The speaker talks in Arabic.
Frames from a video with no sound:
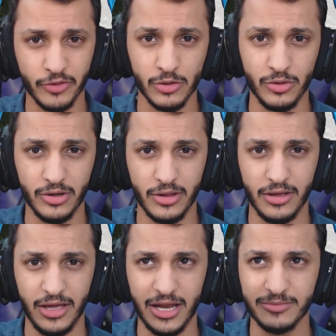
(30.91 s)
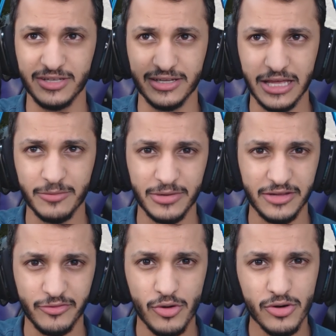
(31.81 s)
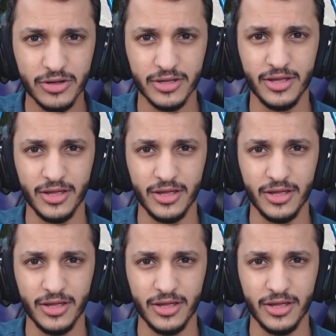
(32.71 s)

فولو علامه القلب اللي فوق